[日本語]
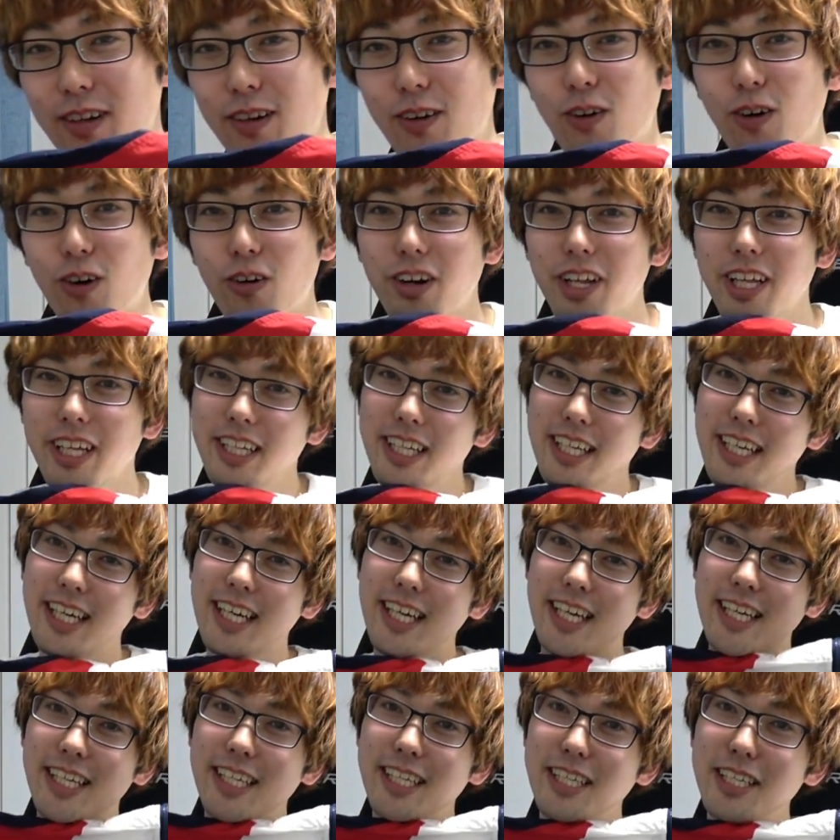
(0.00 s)
これ
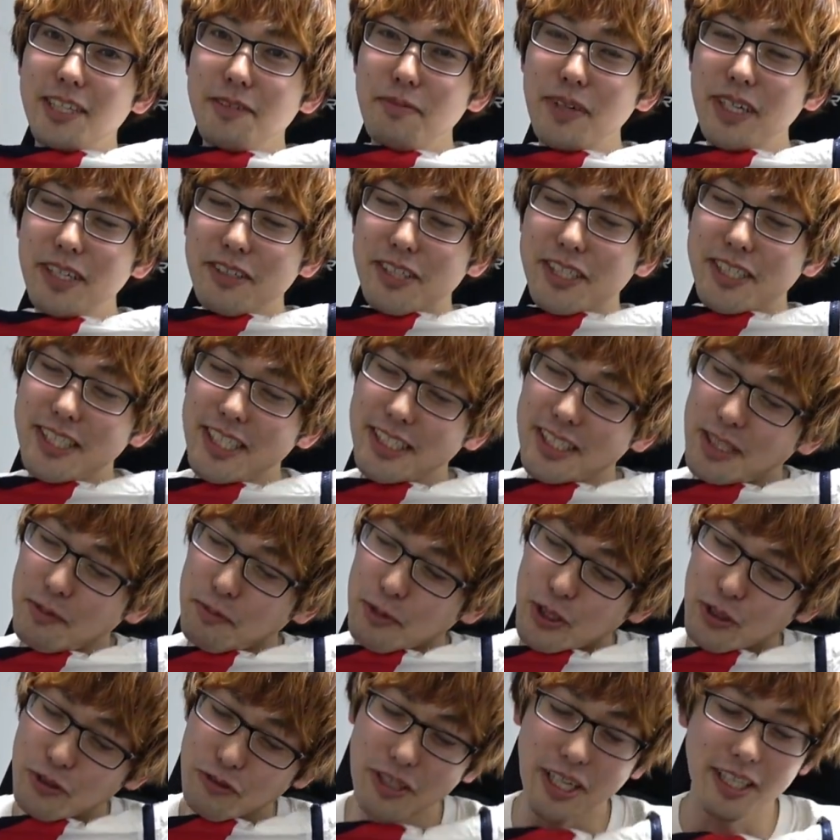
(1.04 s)
ね、今の季節で
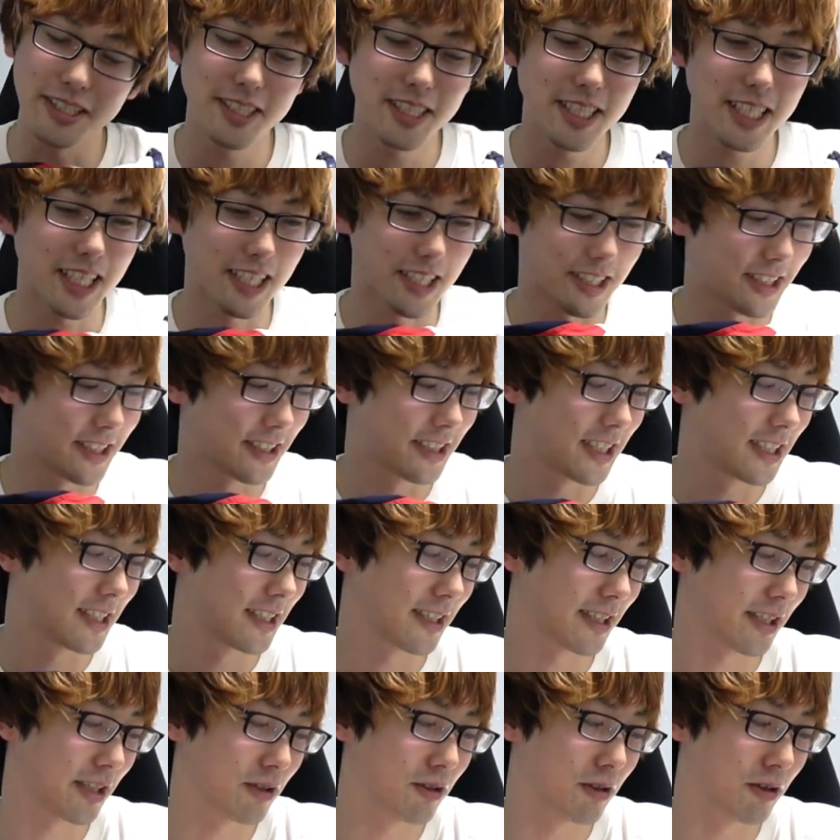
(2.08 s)
もちょっと暑いかなってぐらいなん
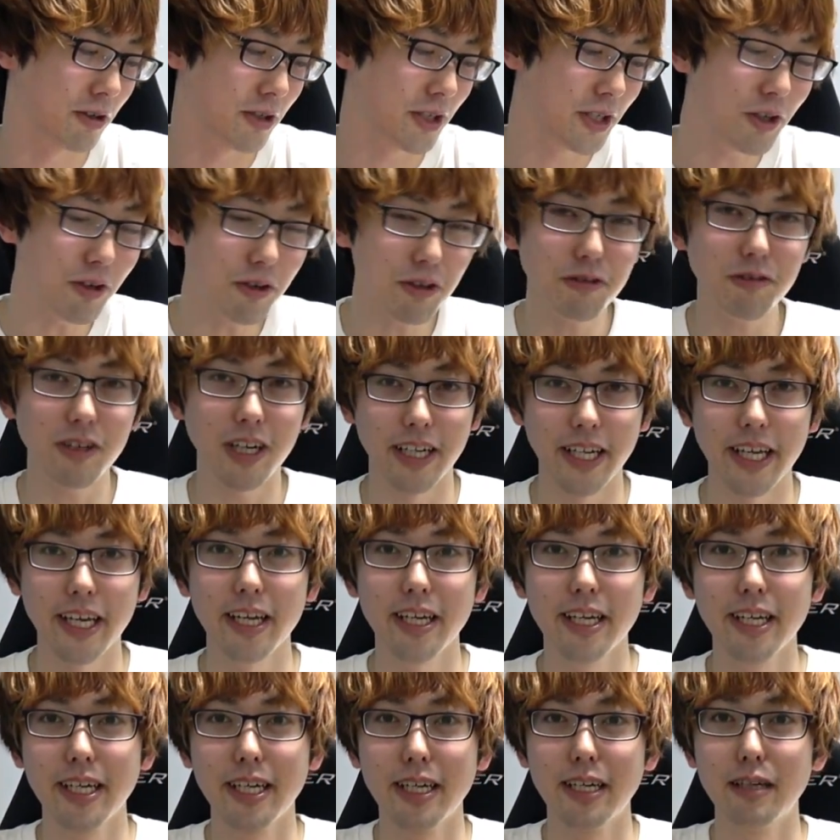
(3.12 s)
だけど、夜とかね
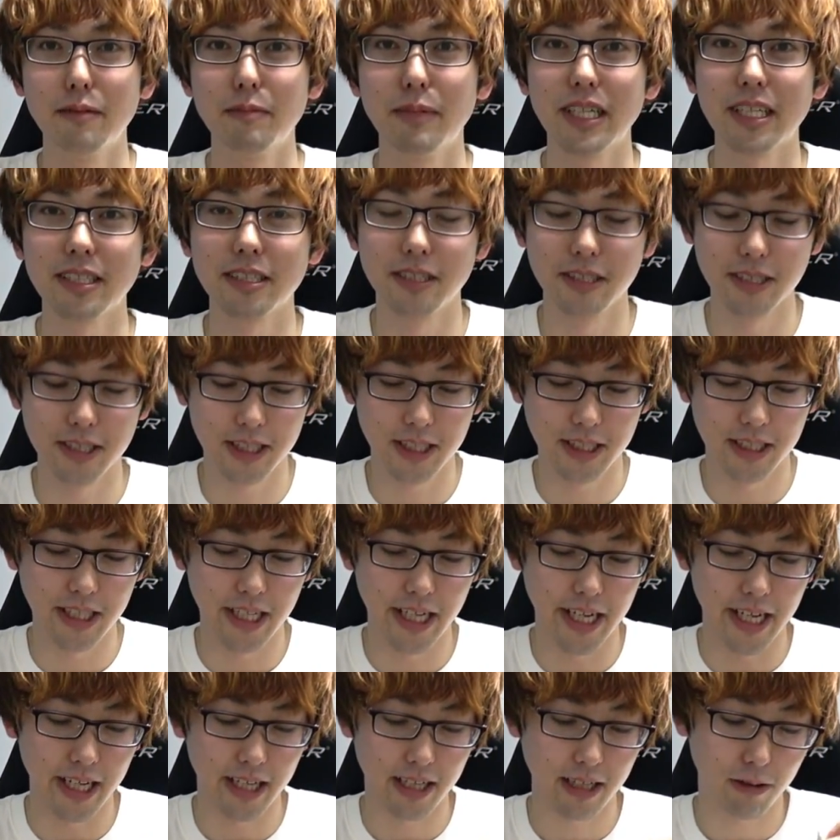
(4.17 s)
まだ涼しいん
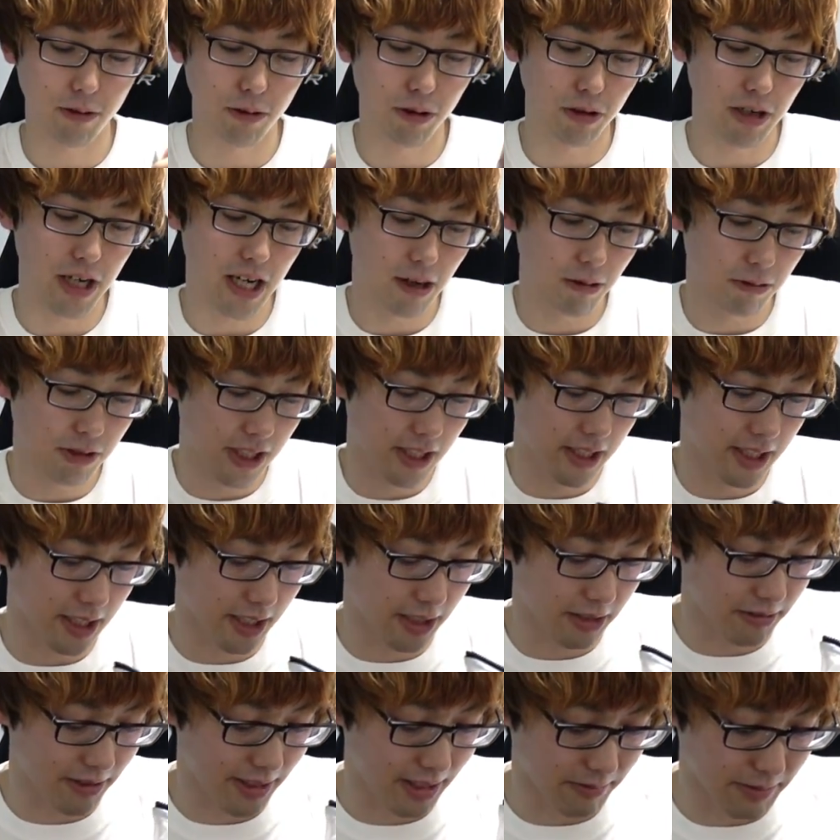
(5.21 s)
で、これを羽織って出か
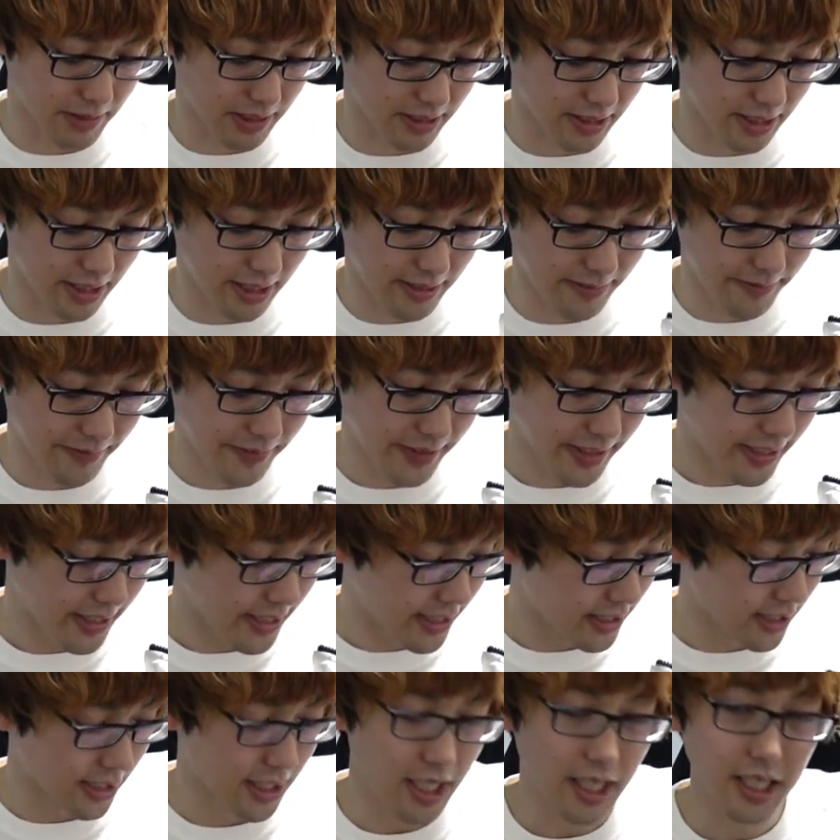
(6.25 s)
ければいいかもしれない。
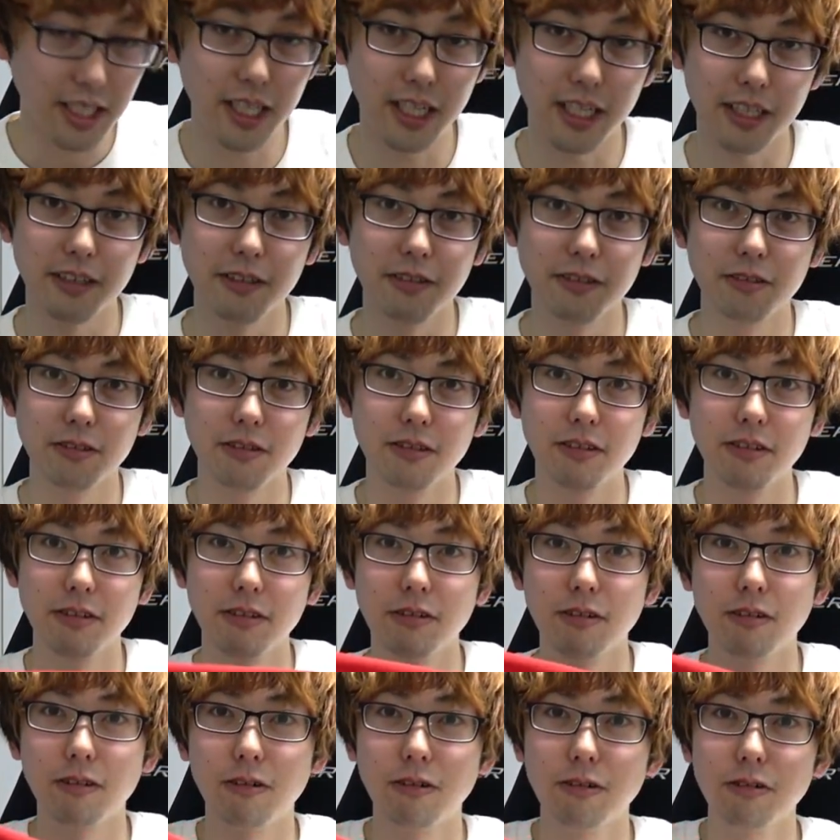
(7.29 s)
何がいいかっていうと、
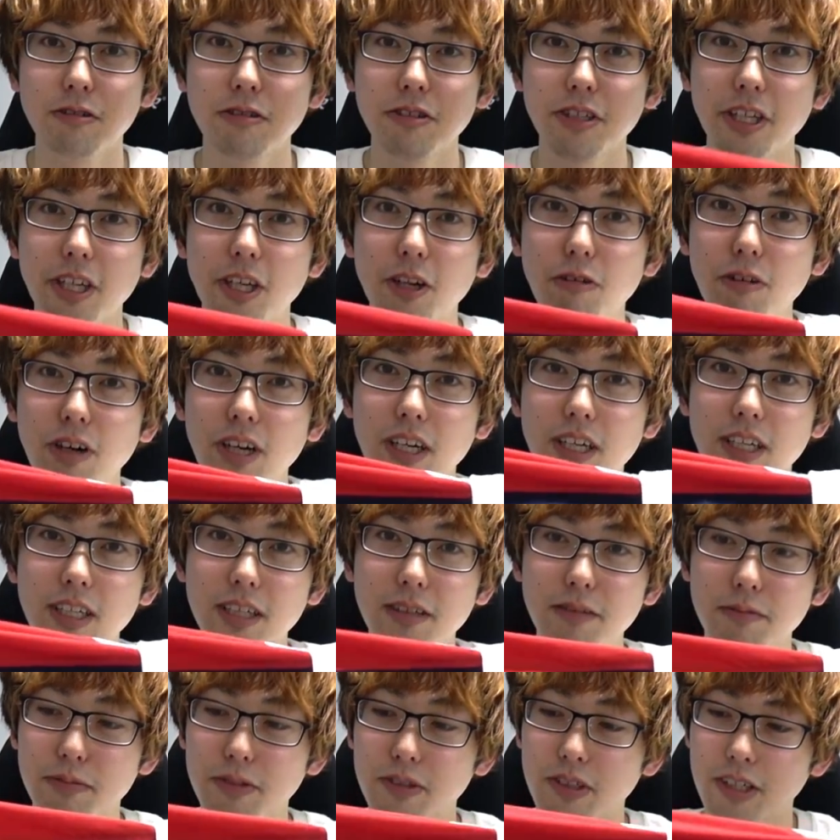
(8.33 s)
この色合いが
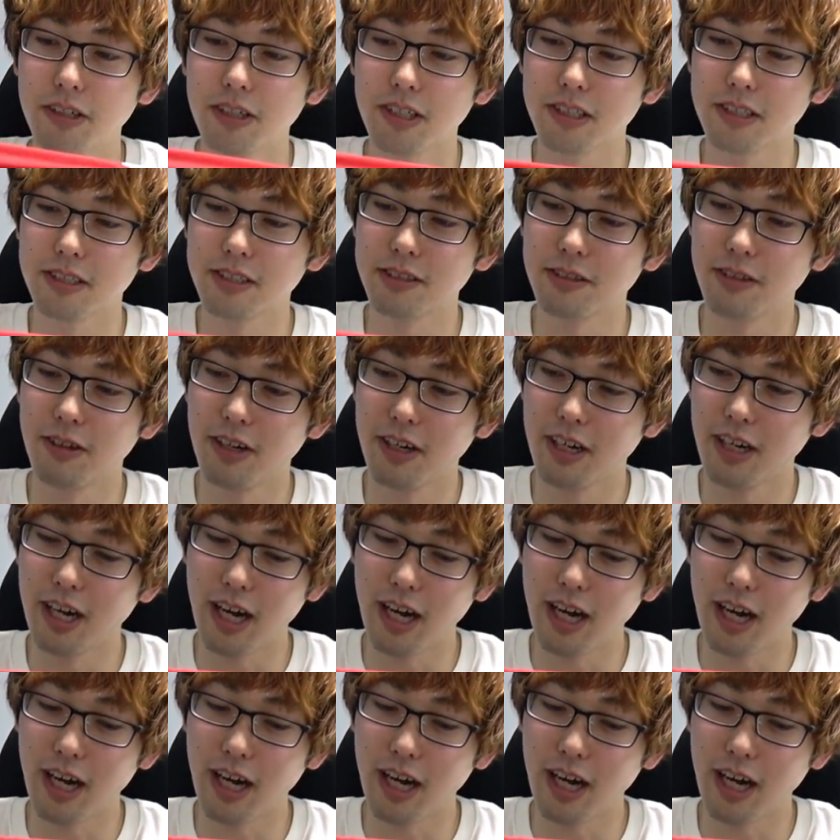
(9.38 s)
ね、僕は良かったんですよ。